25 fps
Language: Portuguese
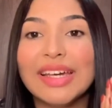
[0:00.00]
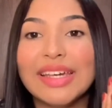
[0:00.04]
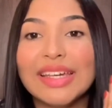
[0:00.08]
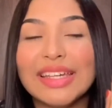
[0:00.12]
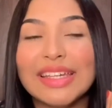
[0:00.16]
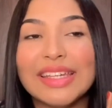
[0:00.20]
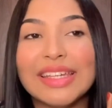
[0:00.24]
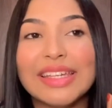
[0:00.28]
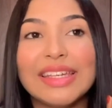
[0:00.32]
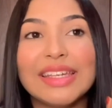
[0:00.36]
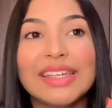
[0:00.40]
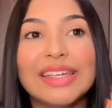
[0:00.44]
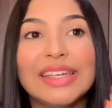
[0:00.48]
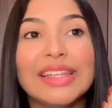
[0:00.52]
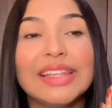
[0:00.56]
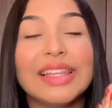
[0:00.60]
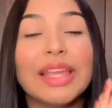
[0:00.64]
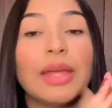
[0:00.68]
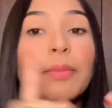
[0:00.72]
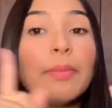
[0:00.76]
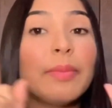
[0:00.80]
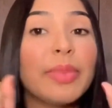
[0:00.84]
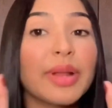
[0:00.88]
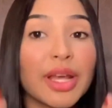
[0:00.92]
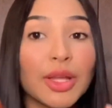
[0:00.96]
E
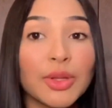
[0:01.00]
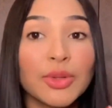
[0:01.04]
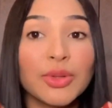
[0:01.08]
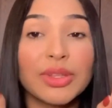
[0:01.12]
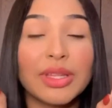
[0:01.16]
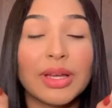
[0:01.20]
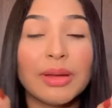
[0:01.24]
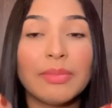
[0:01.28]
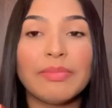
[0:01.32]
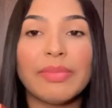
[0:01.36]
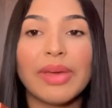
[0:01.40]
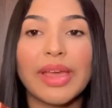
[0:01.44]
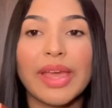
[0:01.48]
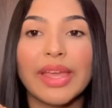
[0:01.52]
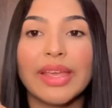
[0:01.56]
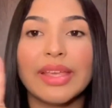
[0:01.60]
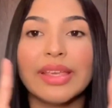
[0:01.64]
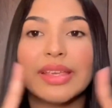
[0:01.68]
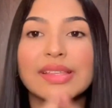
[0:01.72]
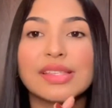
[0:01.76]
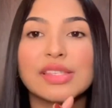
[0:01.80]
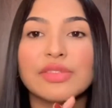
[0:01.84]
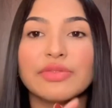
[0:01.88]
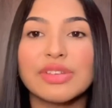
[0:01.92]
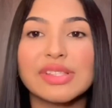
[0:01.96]
lembrando também
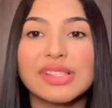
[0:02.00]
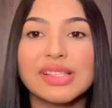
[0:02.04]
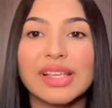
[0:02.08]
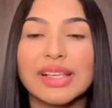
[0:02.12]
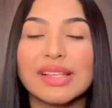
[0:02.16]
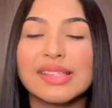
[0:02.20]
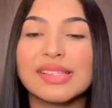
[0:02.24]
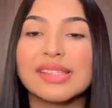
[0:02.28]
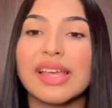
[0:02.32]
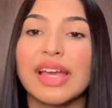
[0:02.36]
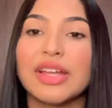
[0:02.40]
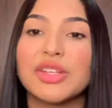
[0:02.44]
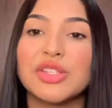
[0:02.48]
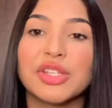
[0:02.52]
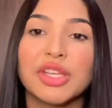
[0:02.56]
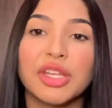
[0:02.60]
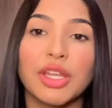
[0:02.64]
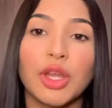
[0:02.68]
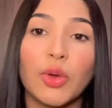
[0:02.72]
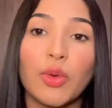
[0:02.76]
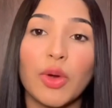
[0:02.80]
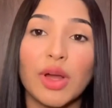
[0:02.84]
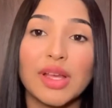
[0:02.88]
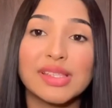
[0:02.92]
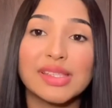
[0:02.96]
que se você quiser
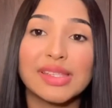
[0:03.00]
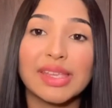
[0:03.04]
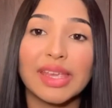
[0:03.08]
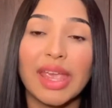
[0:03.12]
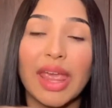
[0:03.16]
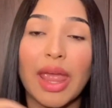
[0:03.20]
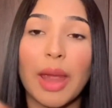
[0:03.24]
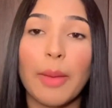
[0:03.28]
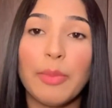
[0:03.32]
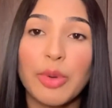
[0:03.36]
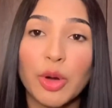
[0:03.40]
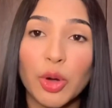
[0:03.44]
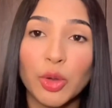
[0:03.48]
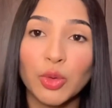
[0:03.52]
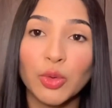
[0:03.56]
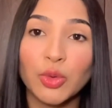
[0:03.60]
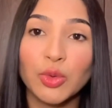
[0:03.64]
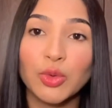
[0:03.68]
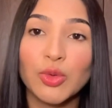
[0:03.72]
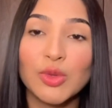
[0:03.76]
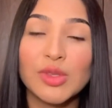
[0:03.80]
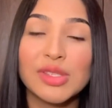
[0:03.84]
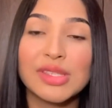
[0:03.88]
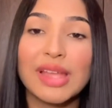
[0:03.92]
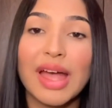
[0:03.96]
adquirir quaisquer
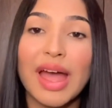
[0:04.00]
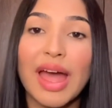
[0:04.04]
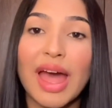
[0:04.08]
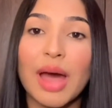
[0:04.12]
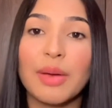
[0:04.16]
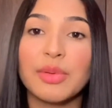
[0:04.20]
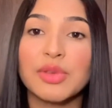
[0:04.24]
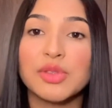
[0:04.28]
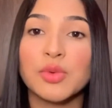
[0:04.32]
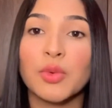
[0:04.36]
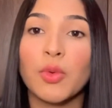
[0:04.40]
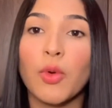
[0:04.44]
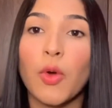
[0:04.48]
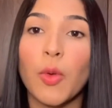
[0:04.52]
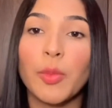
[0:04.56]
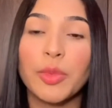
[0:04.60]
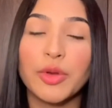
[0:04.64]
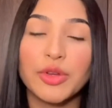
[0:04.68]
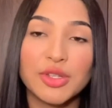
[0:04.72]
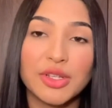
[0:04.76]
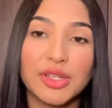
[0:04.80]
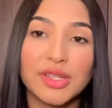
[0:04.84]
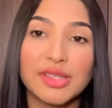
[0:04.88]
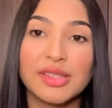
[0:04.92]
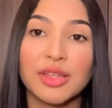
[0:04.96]
produtos na Amazon, compre
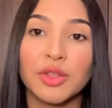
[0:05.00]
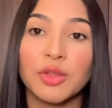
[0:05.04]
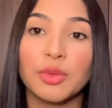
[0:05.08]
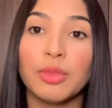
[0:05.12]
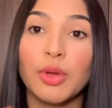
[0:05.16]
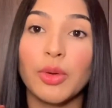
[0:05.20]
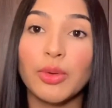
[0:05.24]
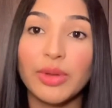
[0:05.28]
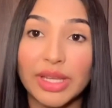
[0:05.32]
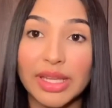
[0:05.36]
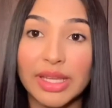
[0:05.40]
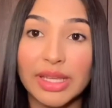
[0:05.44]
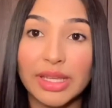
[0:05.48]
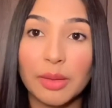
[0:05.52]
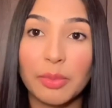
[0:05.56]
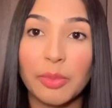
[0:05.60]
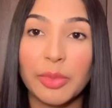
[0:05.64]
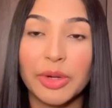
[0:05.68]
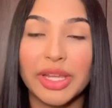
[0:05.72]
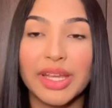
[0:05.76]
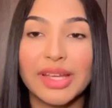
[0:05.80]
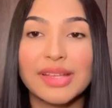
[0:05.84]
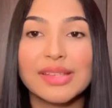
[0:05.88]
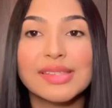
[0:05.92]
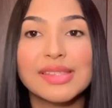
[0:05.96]
utilizando o meu link,
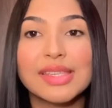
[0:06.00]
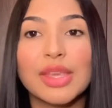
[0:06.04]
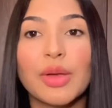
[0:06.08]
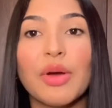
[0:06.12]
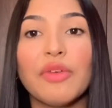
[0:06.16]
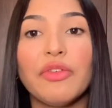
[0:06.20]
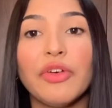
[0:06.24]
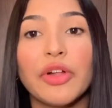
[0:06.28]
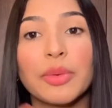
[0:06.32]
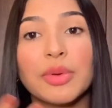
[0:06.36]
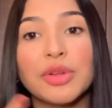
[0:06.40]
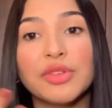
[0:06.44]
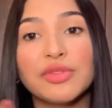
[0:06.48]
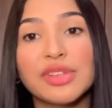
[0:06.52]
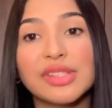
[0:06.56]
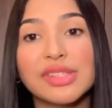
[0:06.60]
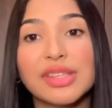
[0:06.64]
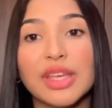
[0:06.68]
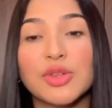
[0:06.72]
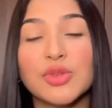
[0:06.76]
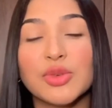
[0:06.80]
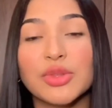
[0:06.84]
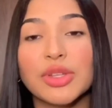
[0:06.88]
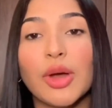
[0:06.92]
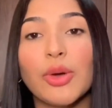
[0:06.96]
porque assim é uma forma de você
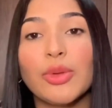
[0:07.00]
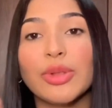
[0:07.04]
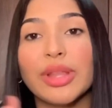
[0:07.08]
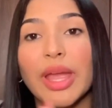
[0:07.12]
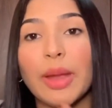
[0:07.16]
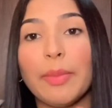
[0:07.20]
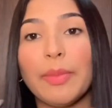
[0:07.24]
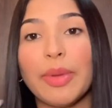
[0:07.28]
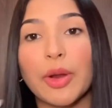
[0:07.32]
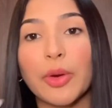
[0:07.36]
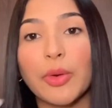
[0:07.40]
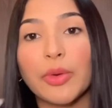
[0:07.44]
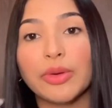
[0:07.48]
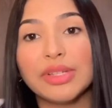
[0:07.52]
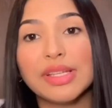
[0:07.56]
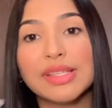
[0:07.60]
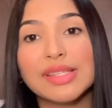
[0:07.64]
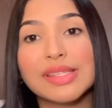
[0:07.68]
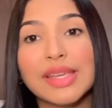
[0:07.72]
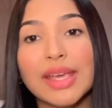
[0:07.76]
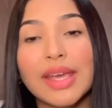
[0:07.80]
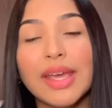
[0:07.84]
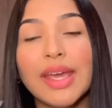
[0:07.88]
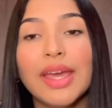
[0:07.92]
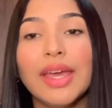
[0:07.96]
ajudar o Ler para
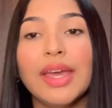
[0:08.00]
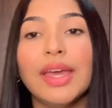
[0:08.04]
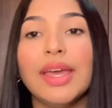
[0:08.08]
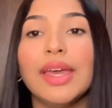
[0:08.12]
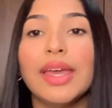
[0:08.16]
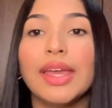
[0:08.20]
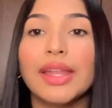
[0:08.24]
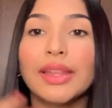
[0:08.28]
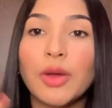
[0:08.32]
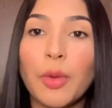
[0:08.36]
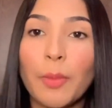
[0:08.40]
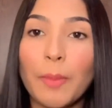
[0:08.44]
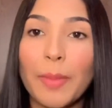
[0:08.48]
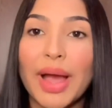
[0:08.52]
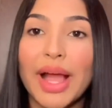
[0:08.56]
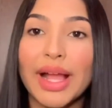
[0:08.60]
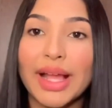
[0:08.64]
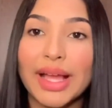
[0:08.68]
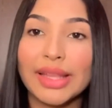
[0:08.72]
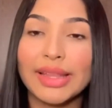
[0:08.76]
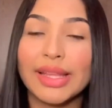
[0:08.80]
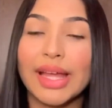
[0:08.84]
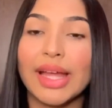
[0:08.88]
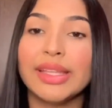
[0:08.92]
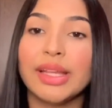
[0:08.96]
Conhecer e não
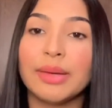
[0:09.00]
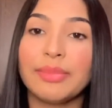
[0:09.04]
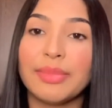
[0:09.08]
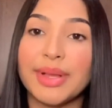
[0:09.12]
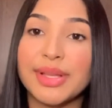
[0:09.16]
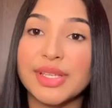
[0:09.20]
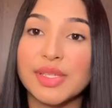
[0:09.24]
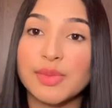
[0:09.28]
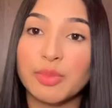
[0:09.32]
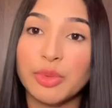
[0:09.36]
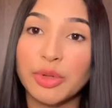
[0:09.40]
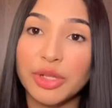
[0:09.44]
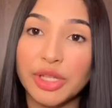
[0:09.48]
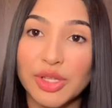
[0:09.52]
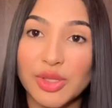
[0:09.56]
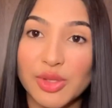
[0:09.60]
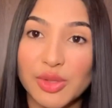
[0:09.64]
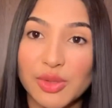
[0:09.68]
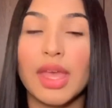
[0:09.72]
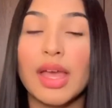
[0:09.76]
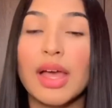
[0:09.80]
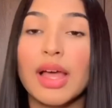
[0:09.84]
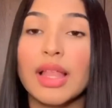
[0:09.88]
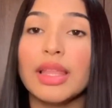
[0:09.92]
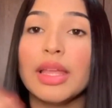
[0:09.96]
paga nada mais por
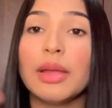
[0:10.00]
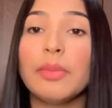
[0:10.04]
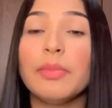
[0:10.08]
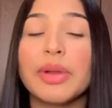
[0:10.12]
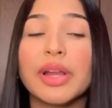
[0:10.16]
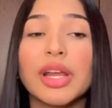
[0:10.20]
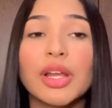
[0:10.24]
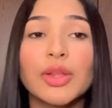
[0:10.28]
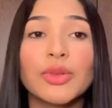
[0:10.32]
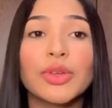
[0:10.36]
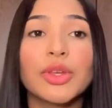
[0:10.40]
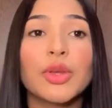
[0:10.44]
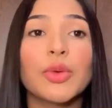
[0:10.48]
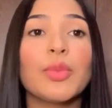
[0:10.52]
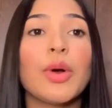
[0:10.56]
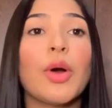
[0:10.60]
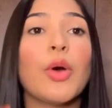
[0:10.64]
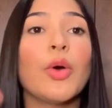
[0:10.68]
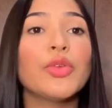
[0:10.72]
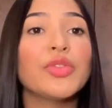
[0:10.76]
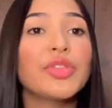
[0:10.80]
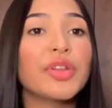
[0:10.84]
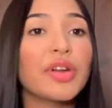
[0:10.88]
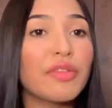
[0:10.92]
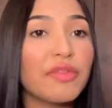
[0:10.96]
isso. Lembrando que uma
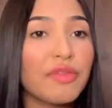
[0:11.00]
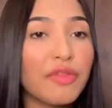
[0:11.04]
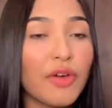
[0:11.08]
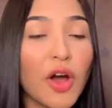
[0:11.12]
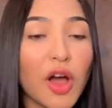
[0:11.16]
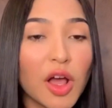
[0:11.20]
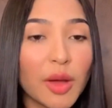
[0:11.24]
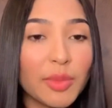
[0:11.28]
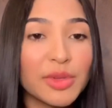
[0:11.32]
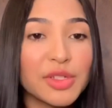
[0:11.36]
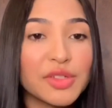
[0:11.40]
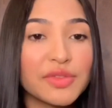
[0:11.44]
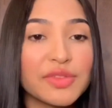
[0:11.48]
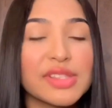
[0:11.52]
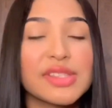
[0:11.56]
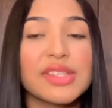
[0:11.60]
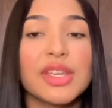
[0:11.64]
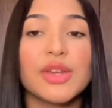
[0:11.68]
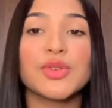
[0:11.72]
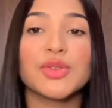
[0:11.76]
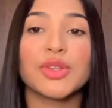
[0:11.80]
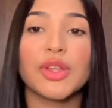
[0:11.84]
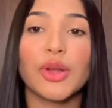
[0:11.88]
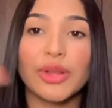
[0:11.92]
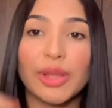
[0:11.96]
outra forma de você
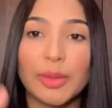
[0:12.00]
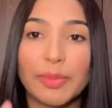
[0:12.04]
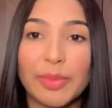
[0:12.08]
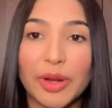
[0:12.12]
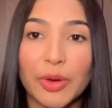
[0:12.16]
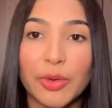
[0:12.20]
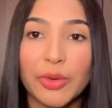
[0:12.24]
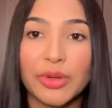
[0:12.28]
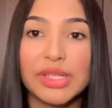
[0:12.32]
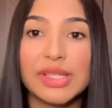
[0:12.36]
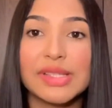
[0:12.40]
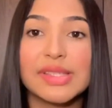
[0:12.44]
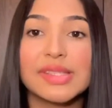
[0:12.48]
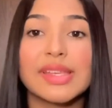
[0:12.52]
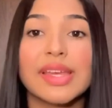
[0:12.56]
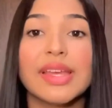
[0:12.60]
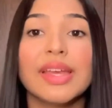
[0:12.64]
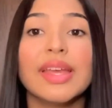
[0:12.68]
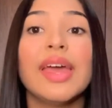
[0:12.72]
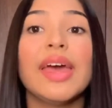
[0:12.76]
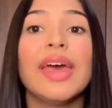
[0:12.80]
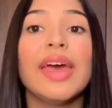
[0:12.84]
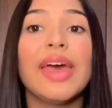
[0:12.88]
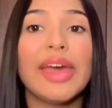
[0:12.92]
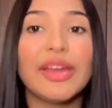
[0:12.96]
ajudar o Ler para
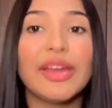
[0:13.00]
Conhecer é